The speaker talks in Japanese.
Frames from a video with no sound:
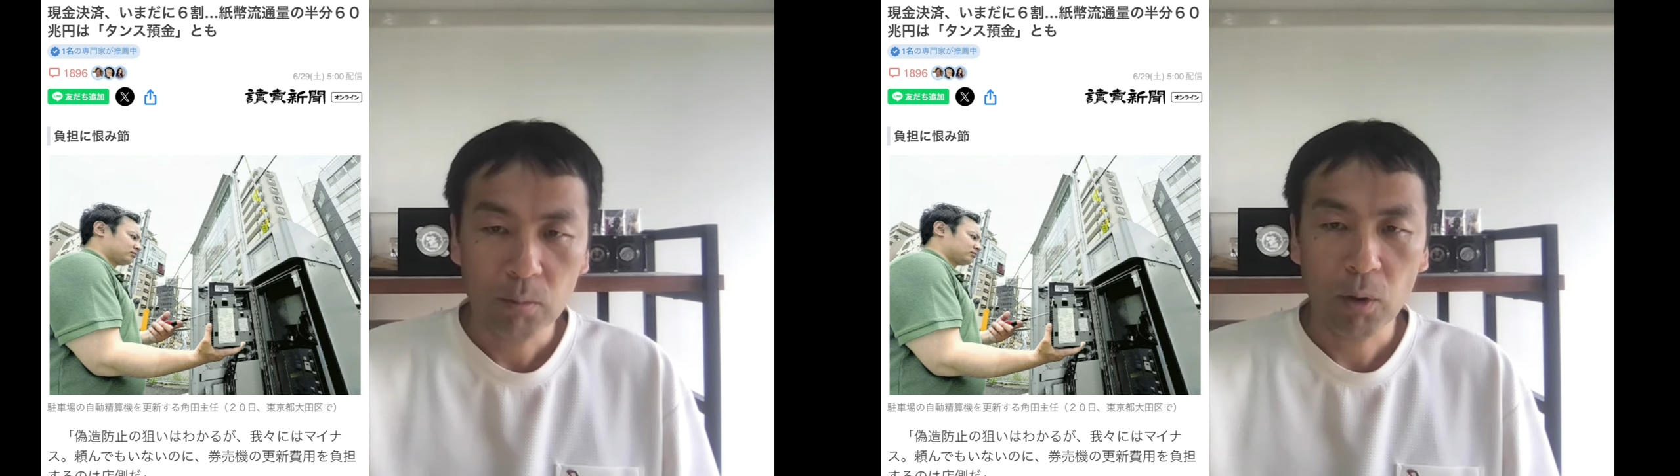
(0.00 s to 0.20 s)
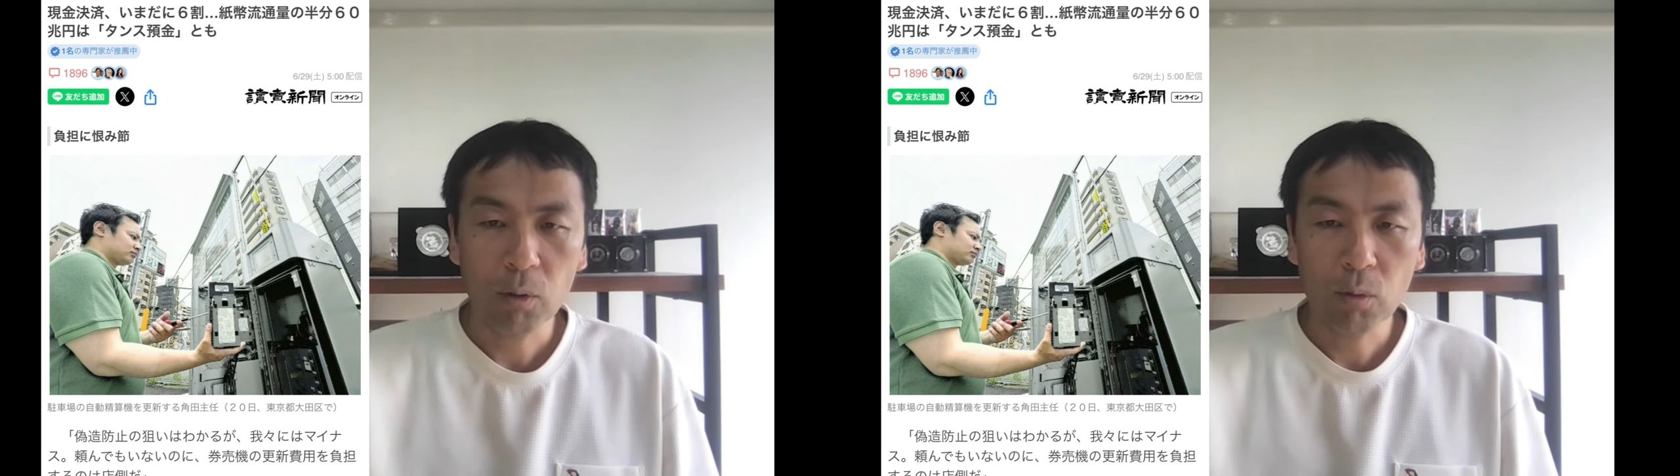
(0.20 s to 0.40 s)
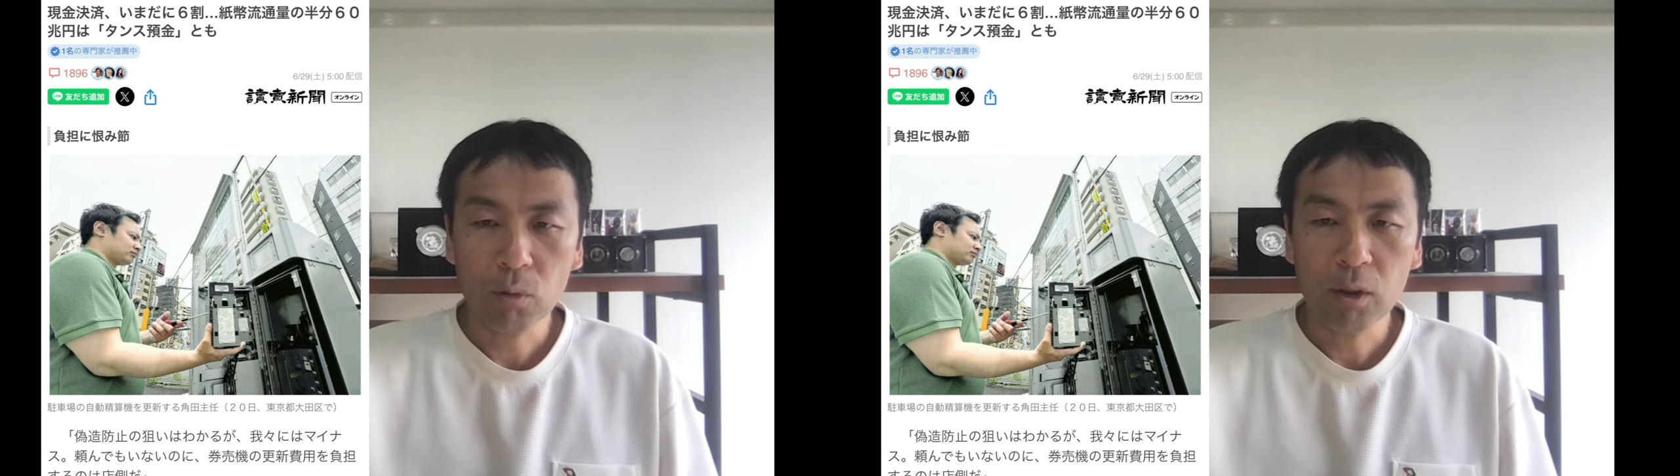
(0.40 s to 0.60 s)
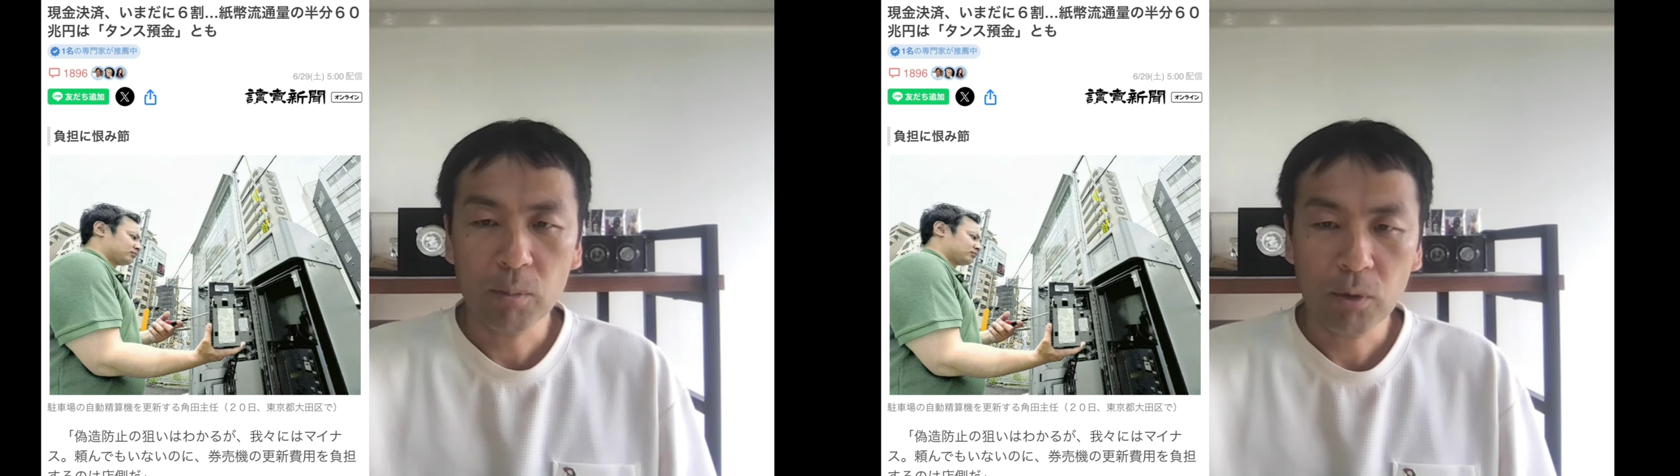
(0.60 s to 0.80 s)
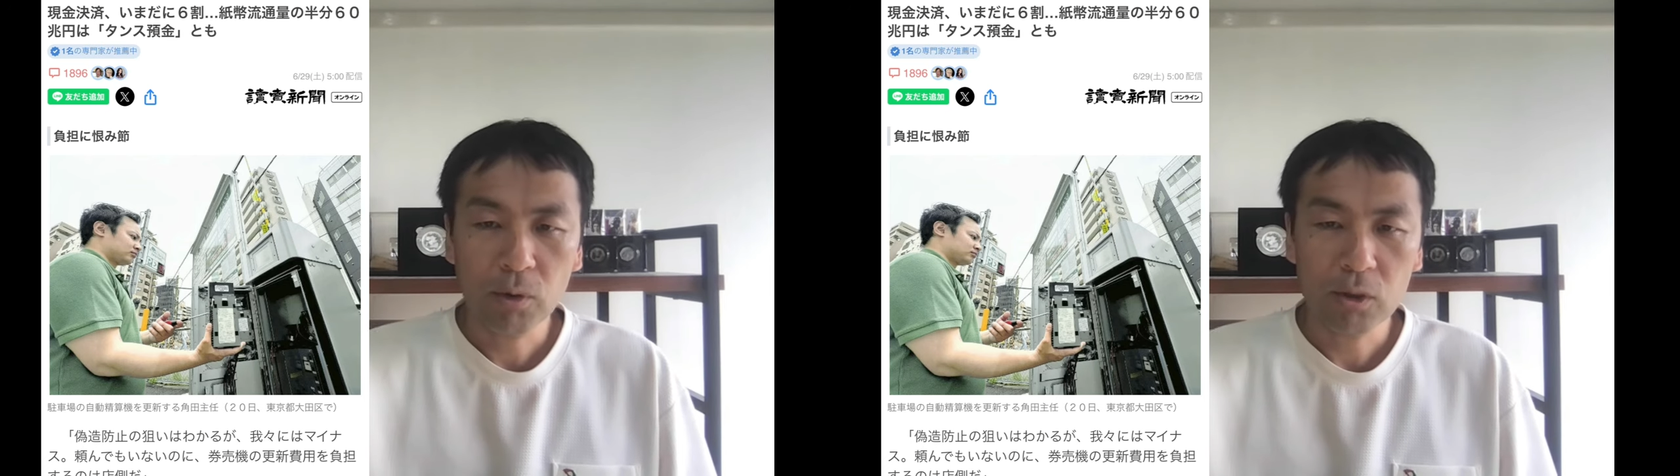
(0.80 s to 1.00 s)
まあ、ここで
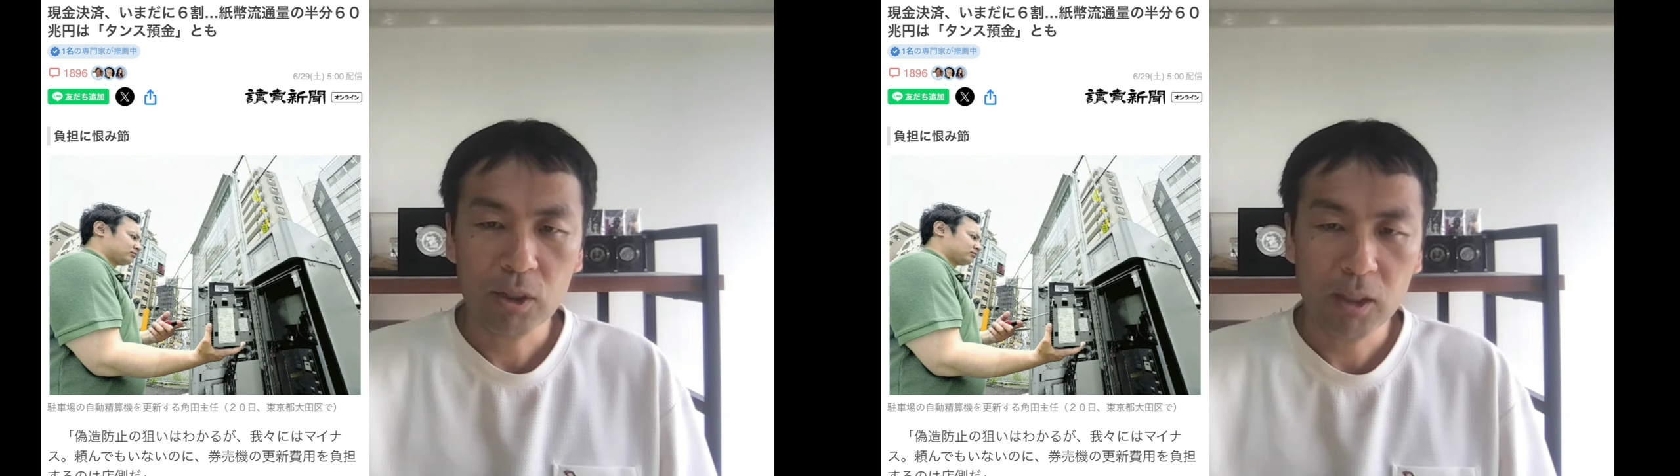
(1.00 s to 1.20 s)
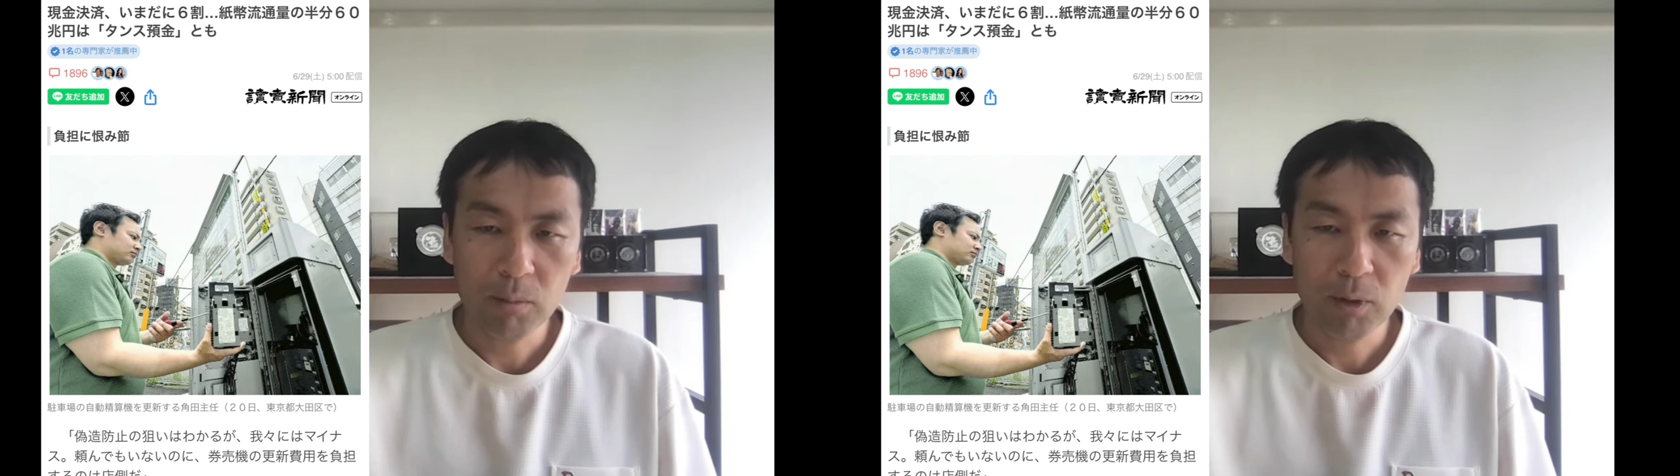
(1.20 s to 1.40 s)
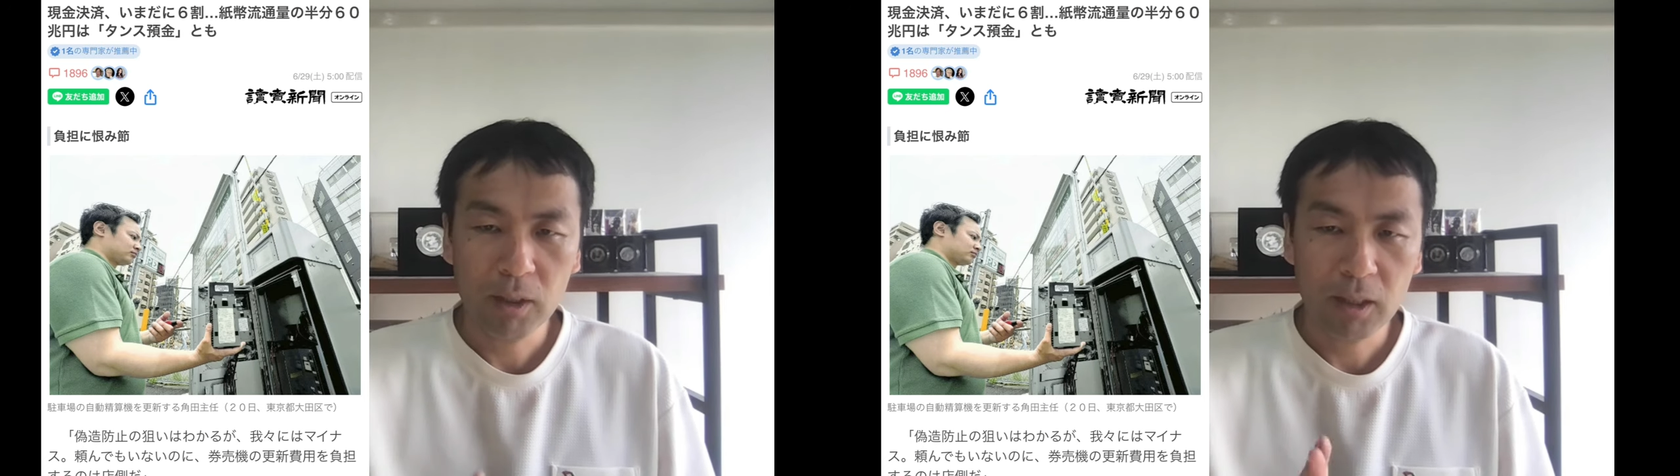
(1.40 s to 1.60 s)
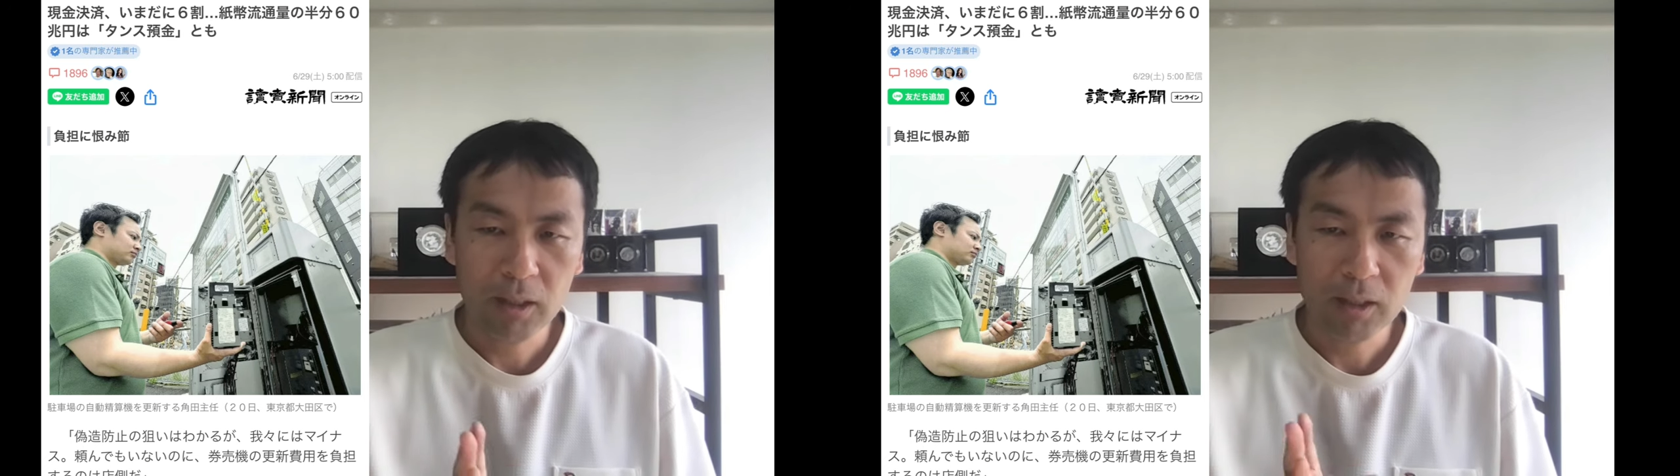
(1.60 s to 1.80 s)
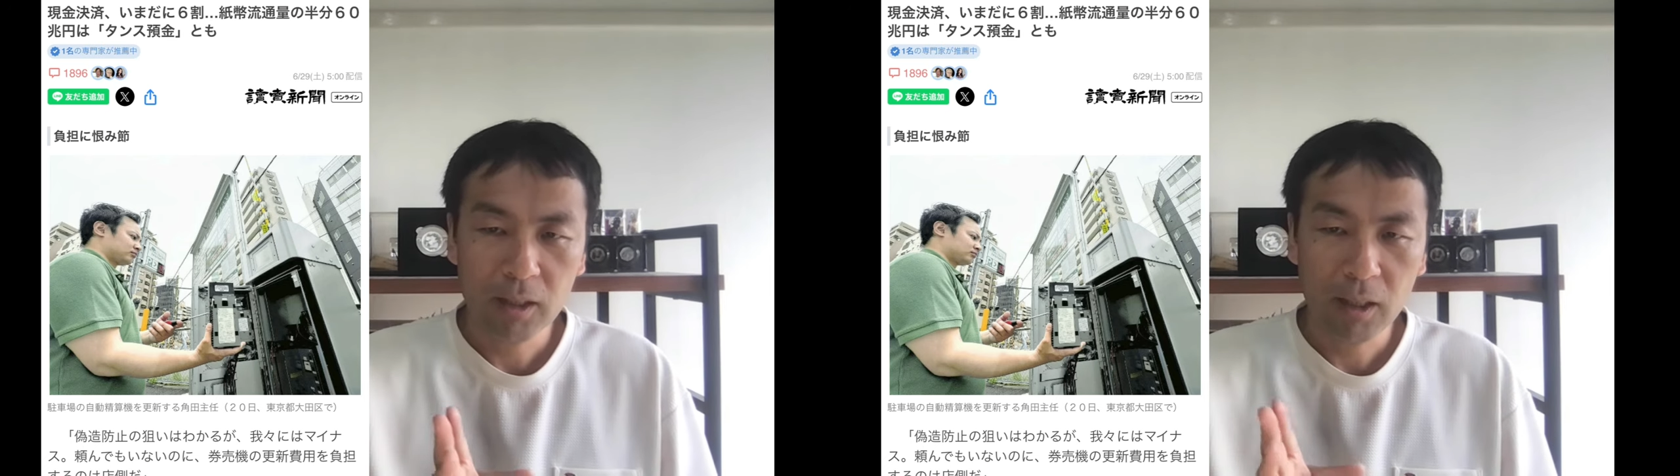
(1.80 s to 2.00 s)
も
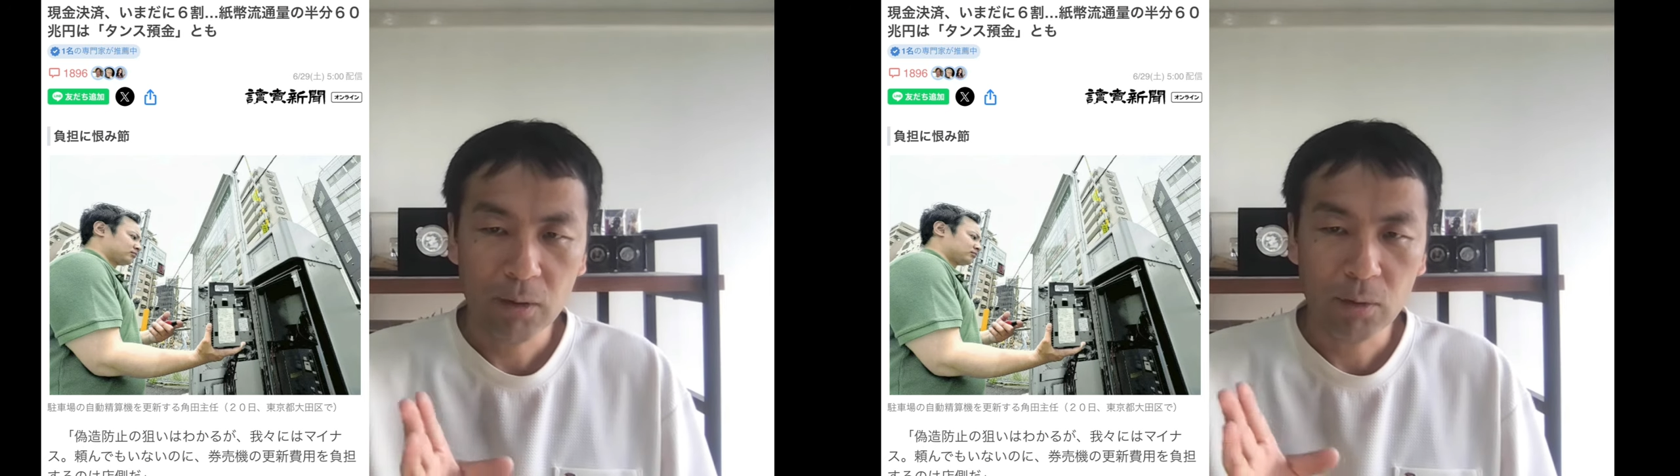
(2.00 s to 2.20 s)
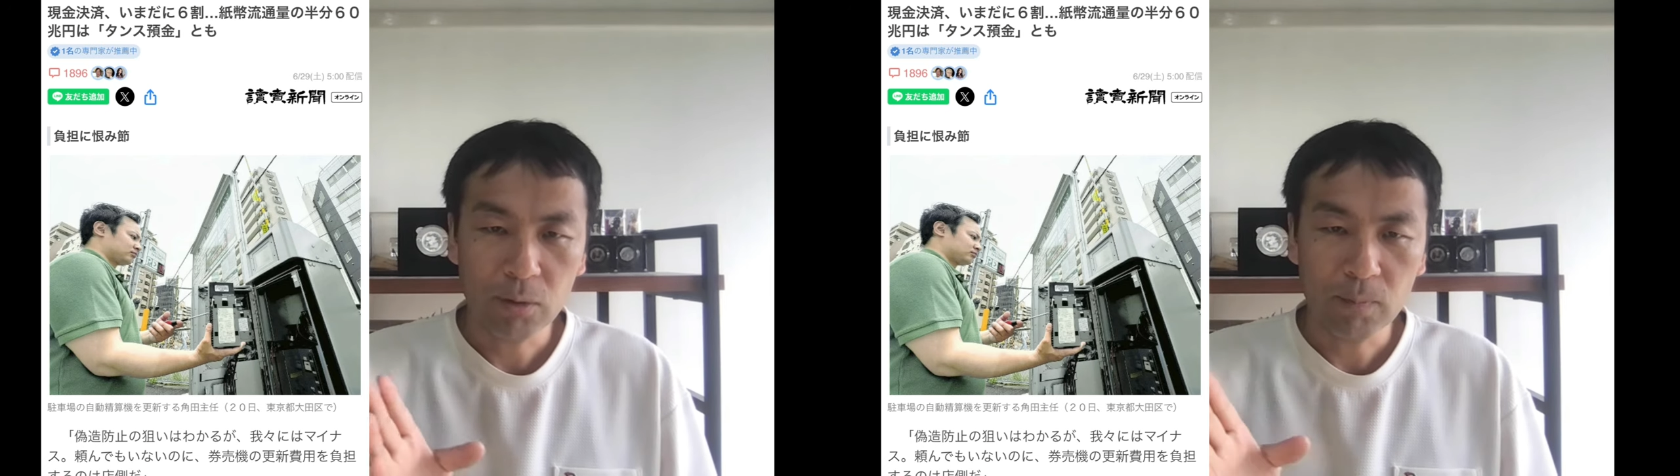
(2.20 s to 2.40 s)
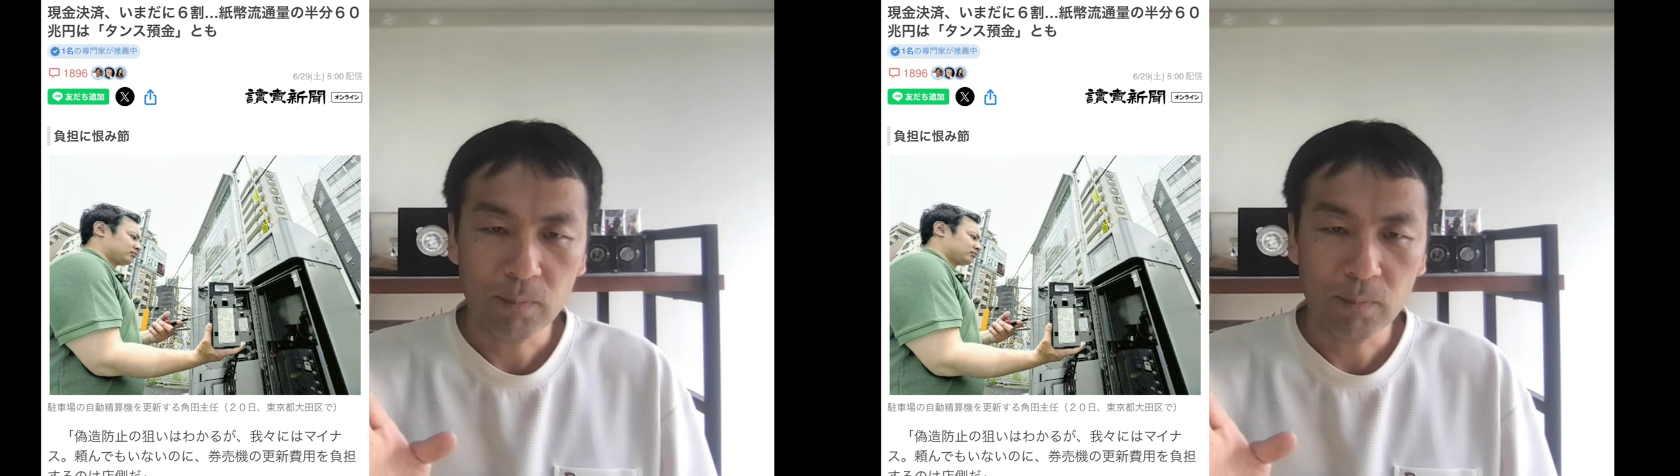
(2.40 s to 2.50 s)
CBDC への